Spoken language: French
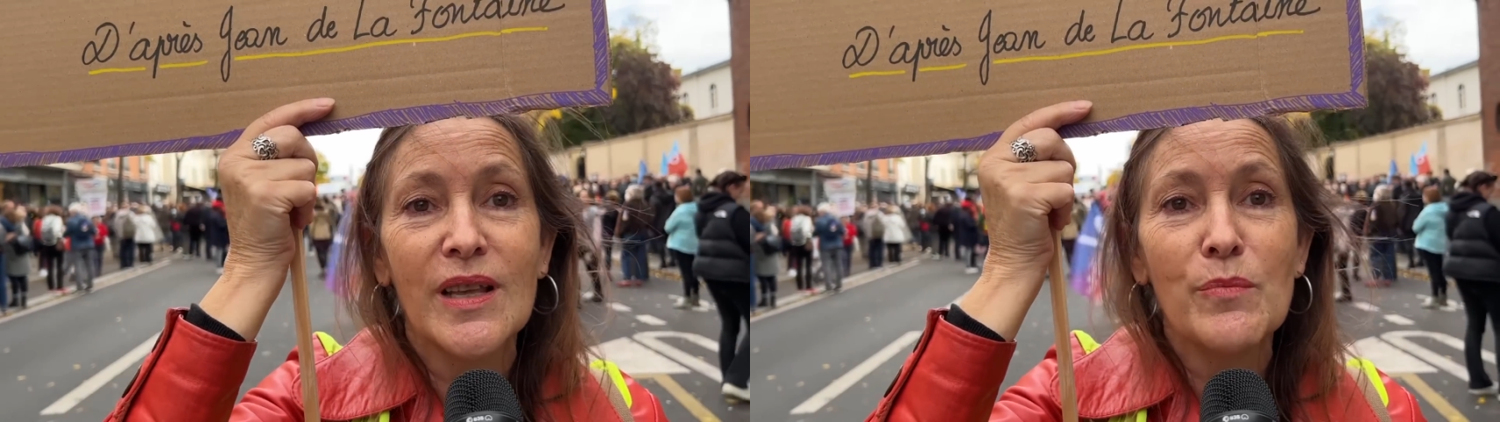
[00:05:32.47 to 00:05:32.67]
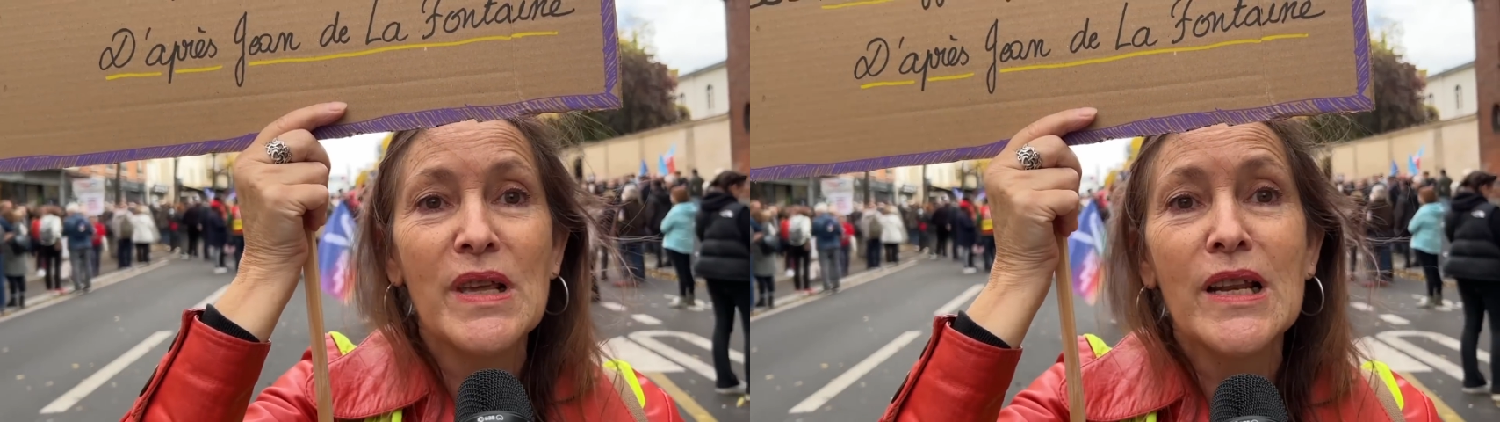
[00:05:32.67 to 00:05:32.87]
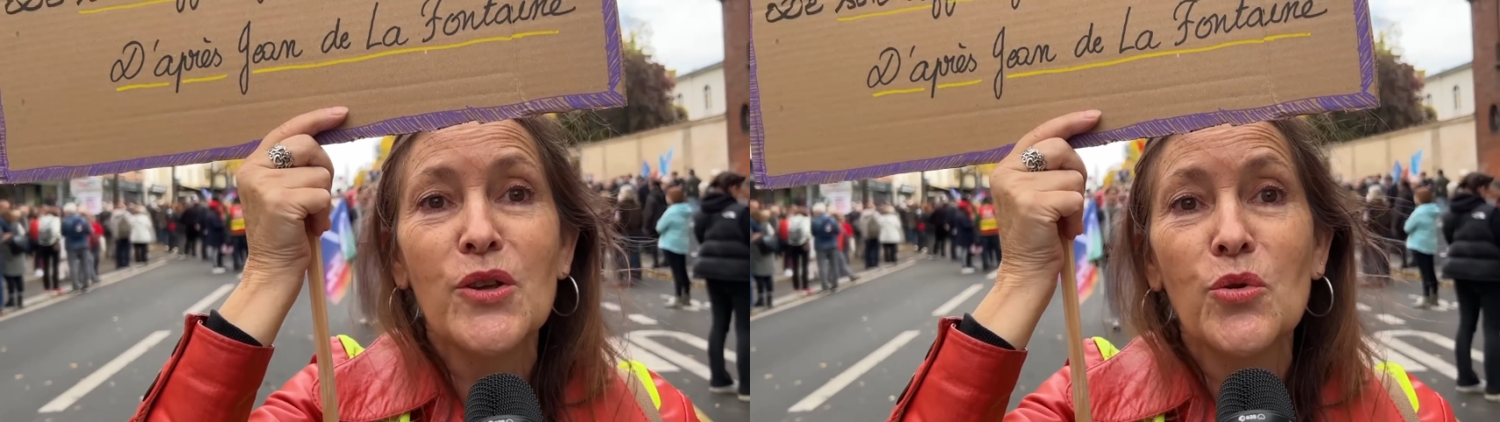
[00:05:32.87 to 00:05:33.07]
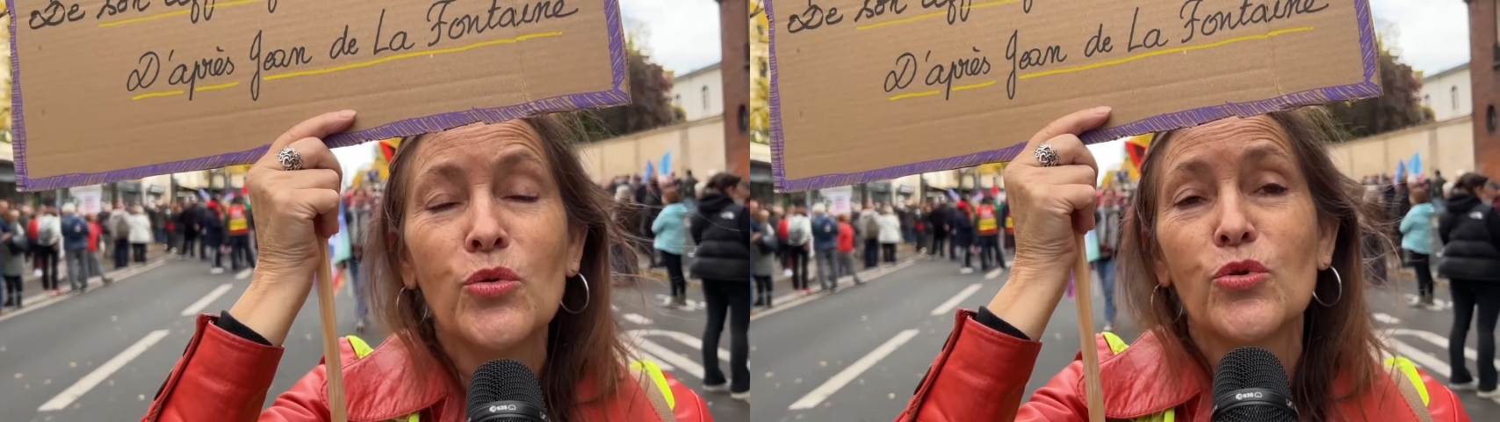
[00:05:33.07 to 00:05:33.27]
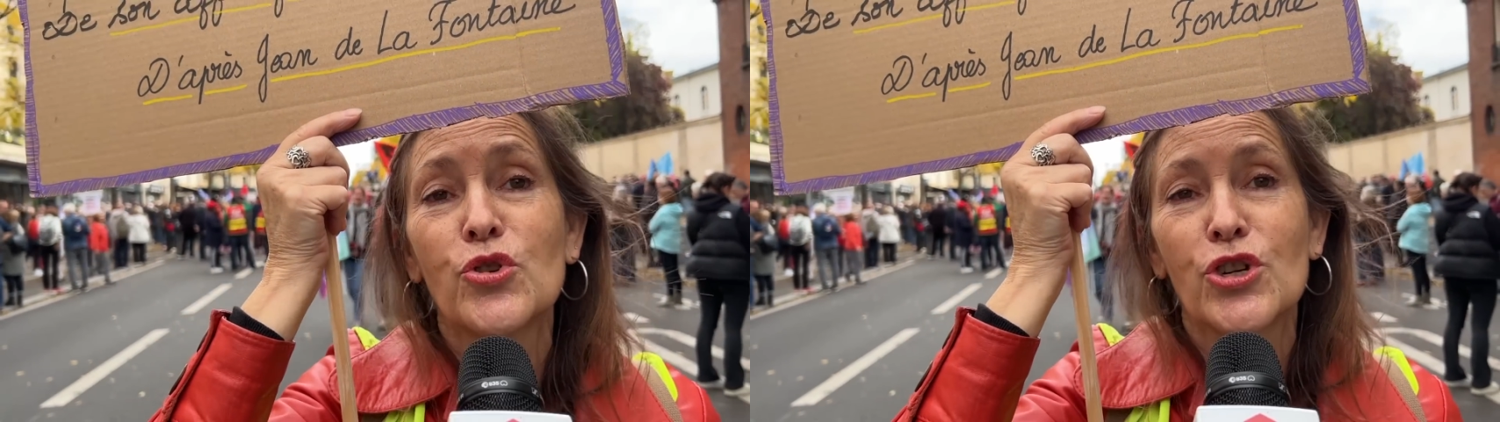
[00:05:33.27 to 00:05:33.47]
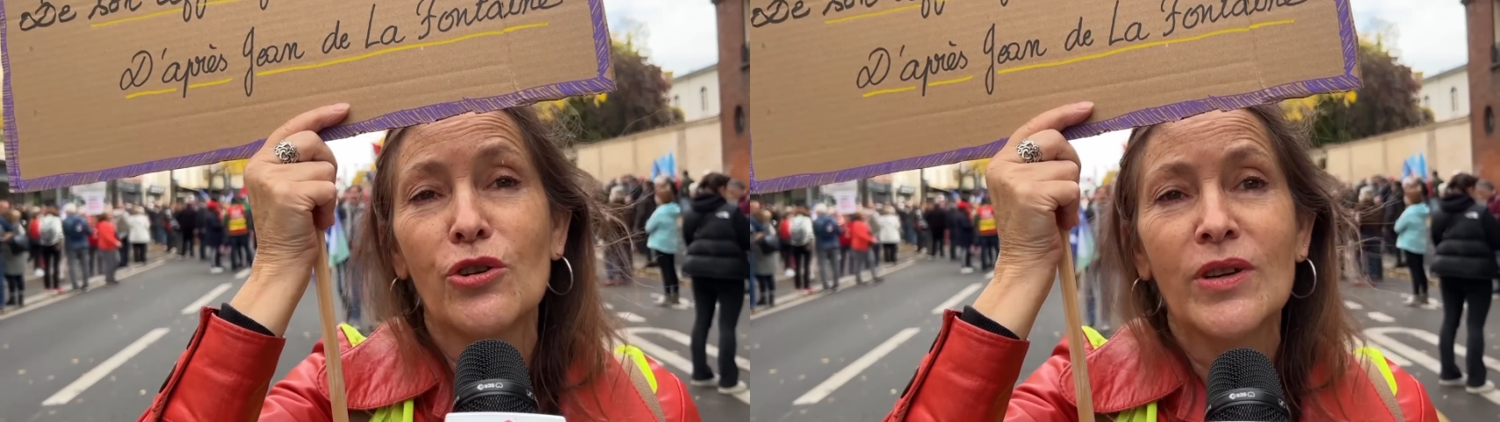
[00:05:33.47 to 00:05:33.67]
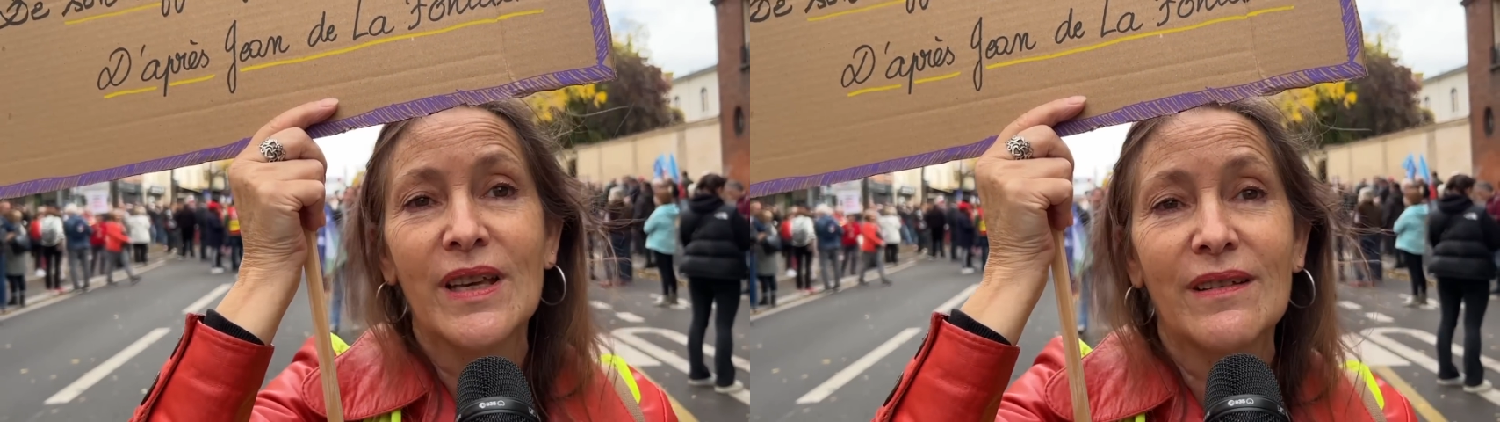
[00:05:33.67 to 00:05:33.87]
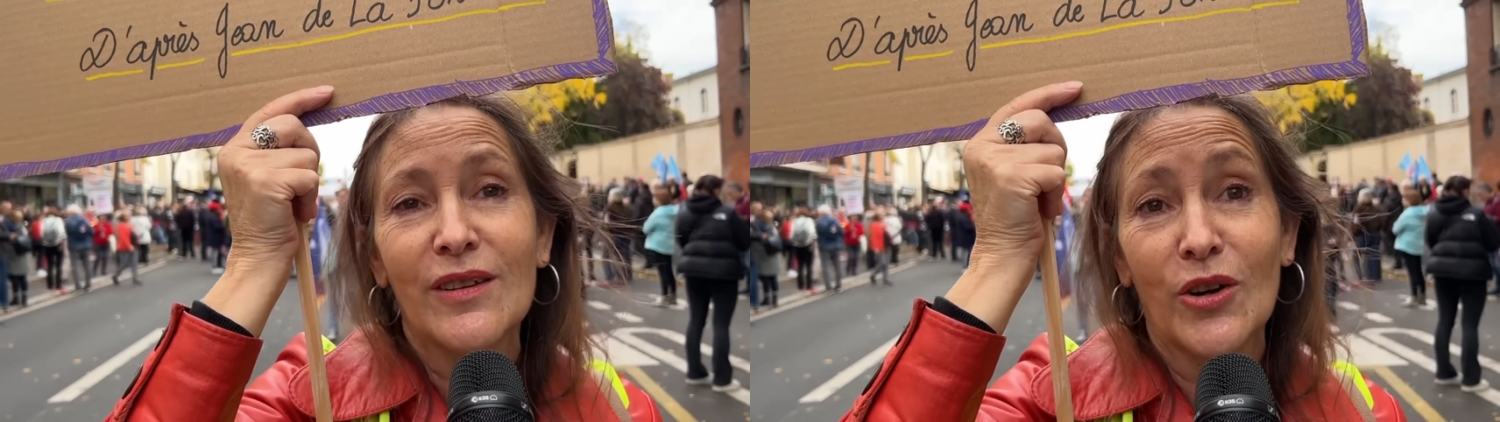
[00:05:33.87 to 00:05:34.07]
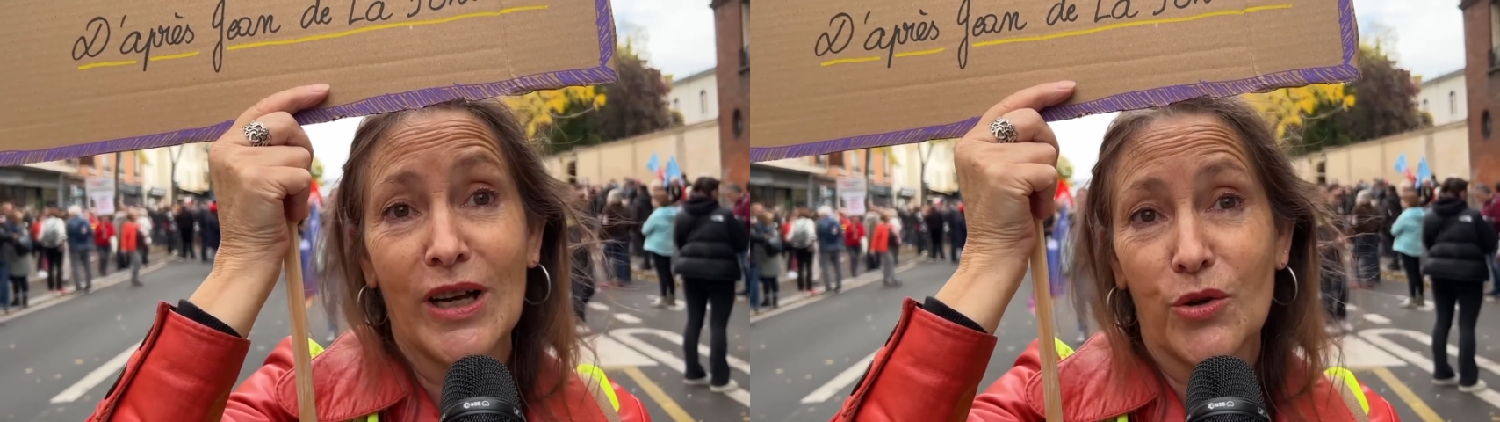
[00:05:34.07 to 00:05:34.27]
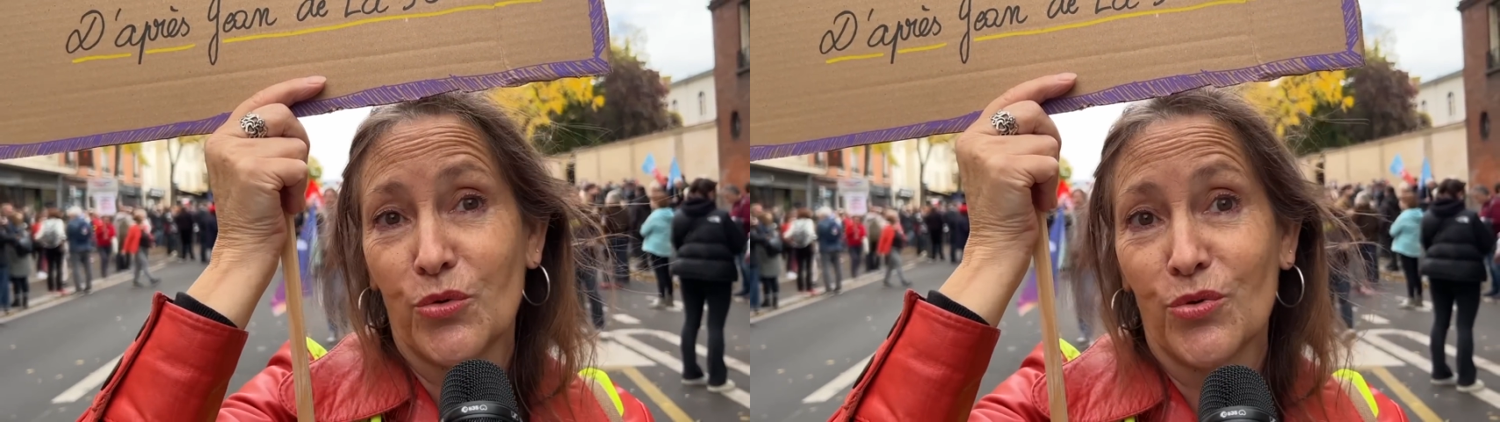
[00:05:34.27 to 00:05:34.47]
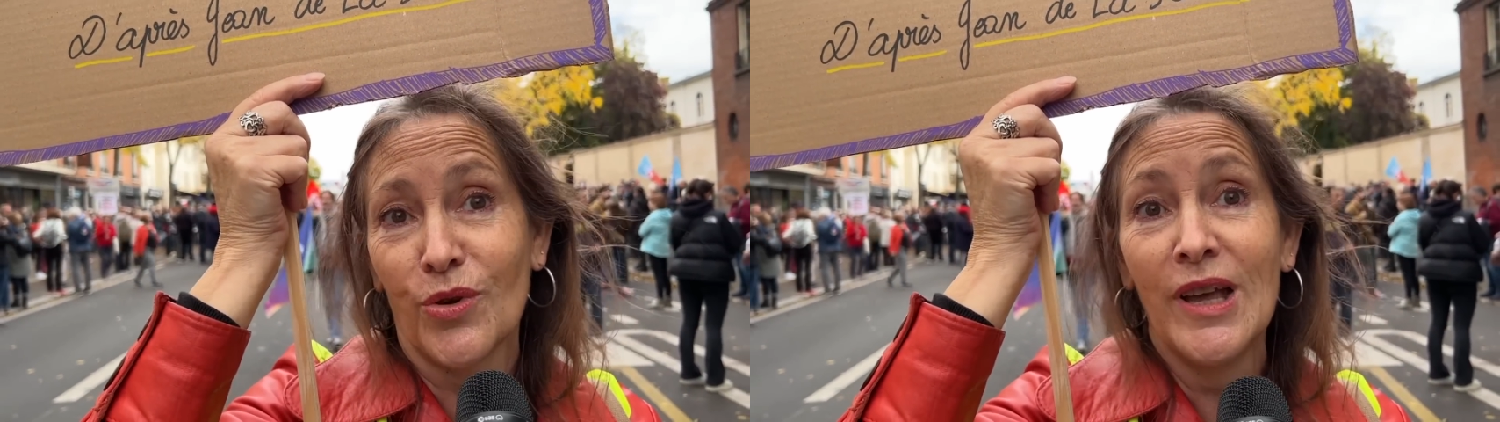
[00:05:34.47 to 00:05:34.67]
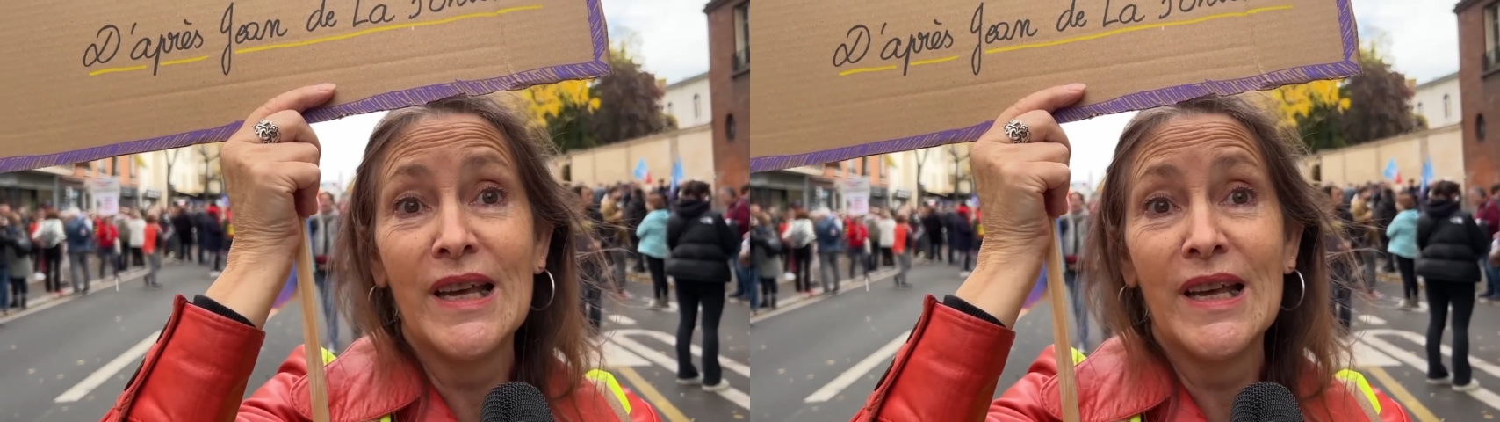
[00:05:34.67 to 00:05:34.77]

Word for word: millions de gens qui étaient dans la rue.